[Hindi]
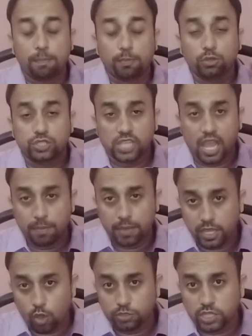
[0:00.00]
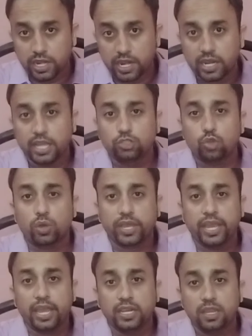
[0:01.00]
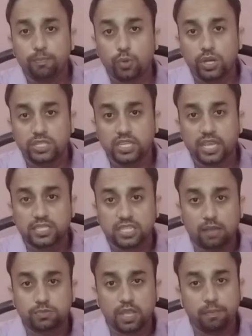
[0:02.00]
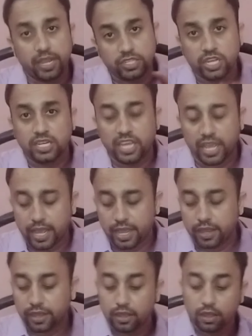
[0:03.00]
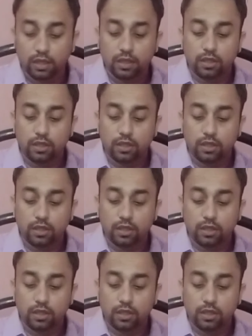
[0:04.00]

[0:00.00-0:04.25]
आपको सेम ही ऑप्शन रखने जो कि इनकी पॉलिसी के हिसाब से मैंशन किए गए हैं